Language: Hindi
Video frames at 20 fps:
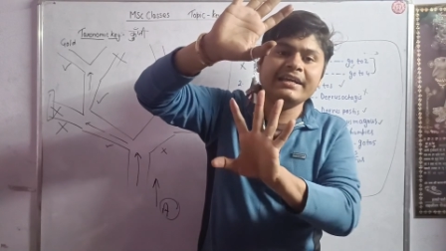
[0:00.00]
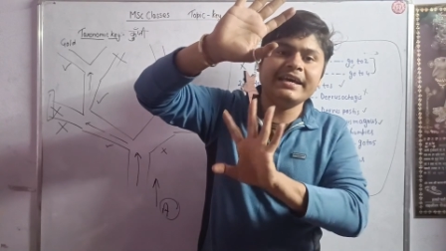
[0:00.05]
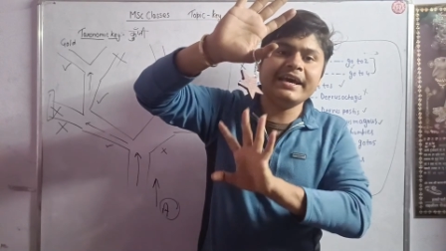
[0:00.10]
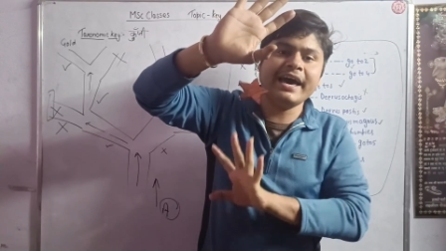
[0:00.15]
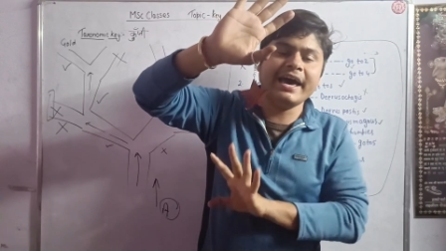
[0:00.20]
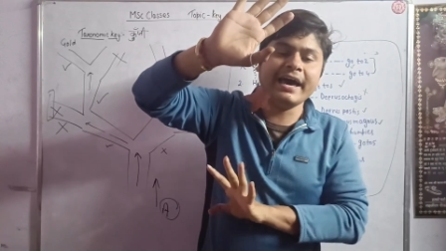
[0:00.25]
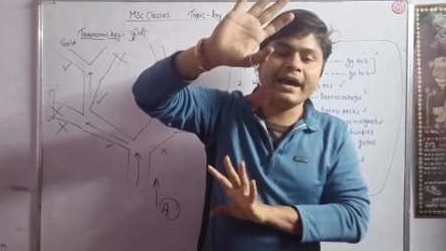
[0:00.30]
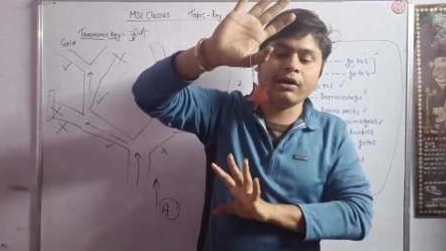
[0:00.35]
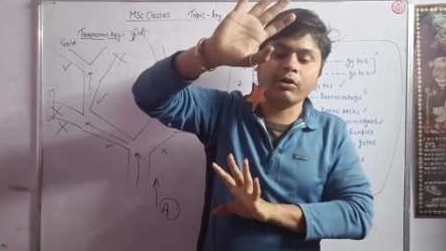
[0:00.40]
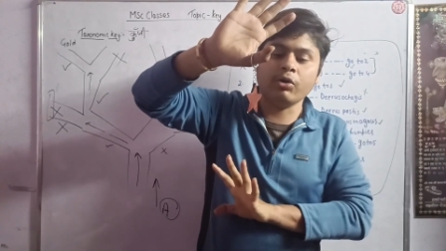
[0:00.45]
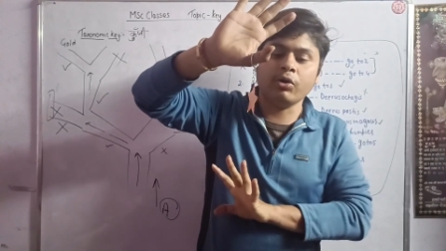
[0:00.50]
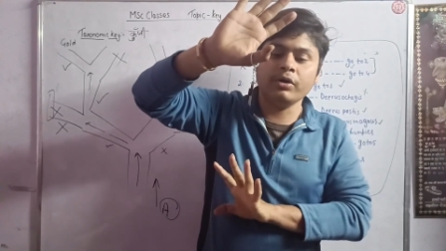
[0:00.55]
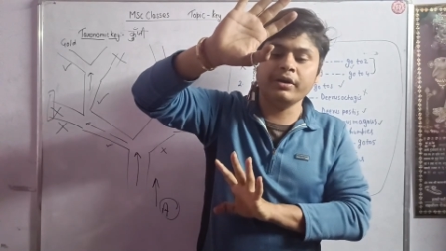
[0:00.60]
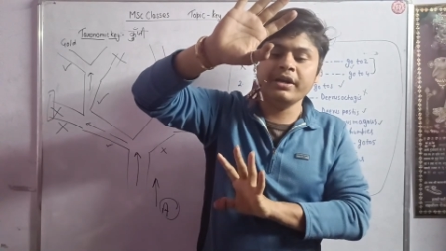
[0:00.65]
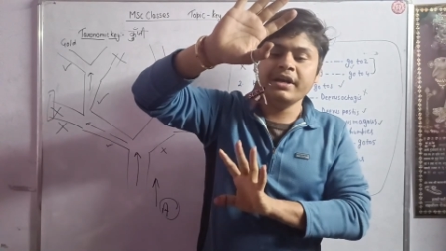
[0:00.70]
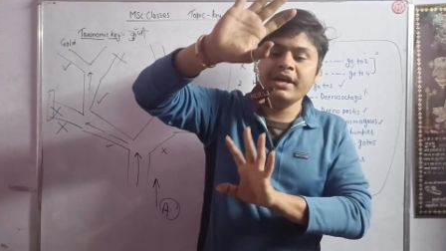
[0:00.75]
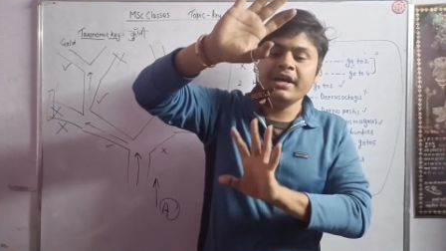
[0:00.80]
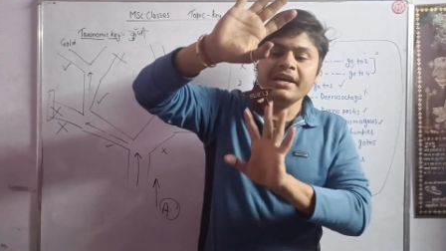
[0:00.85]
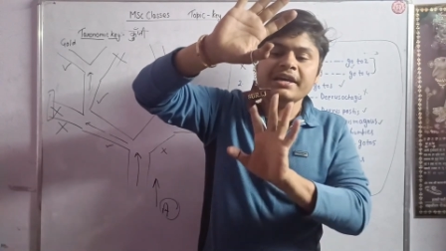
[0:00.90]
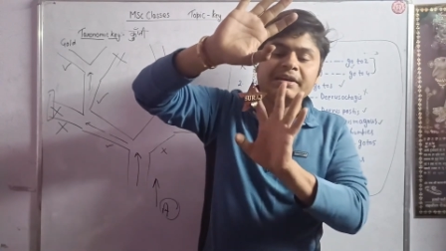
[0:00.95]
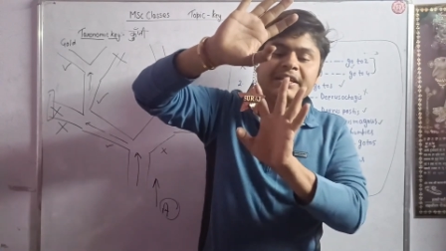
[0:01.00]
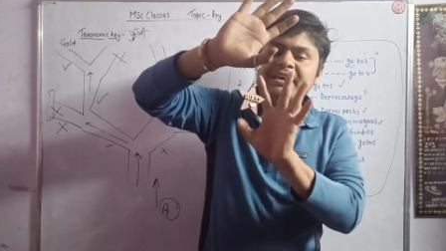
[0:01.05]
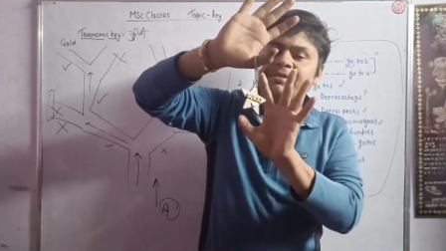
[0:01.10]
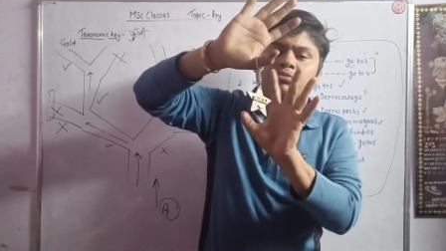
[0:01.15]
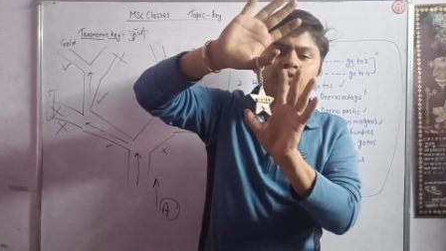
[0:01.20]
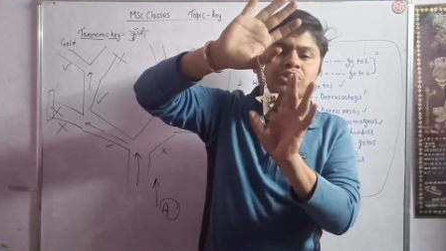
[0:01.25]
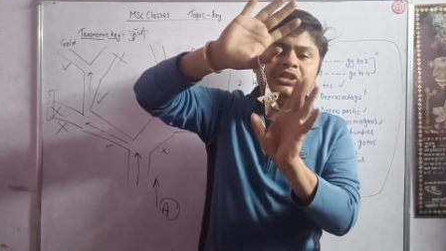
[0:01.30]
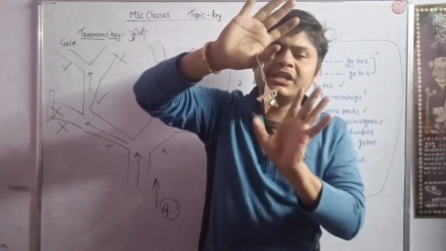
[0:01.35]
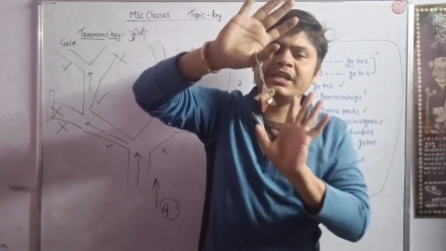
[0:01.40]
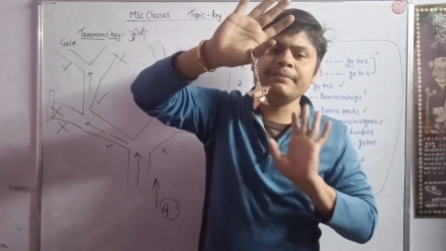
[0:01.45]
ये है कौन ये
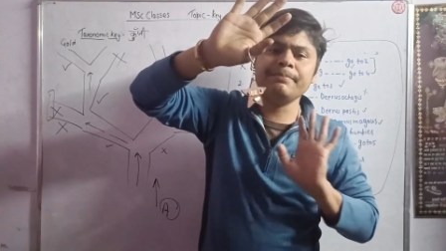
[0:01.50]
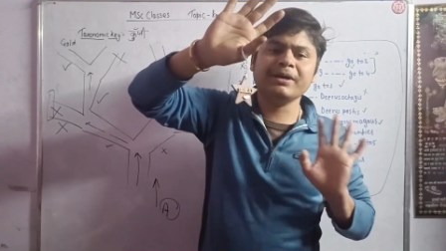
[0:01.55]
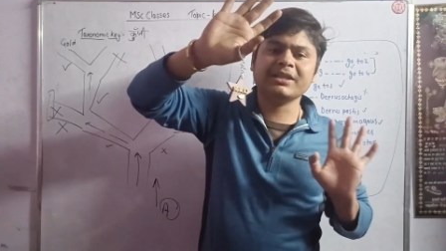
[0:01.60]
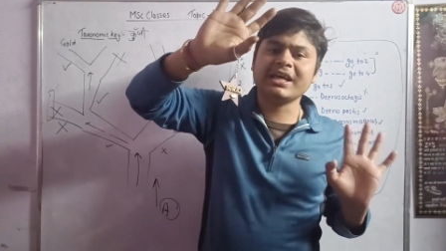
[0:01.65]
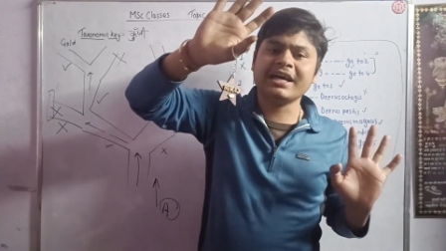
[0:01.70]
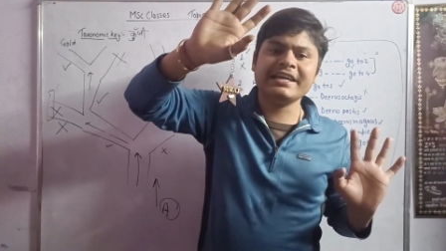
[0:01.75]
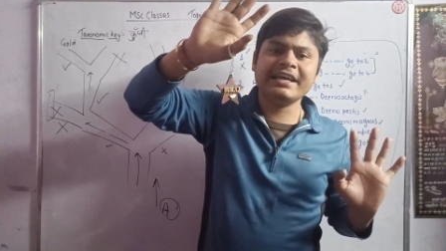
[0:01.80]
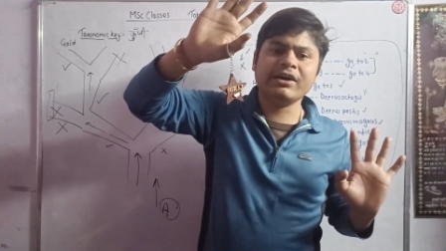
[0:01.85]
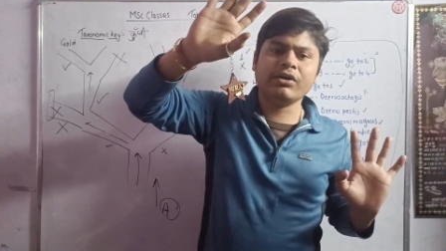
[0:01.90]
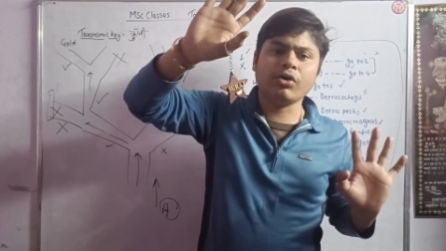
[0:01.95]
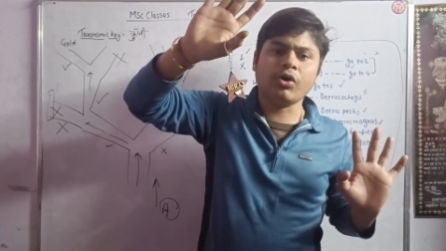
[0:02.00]
मुझे नहीं पता ये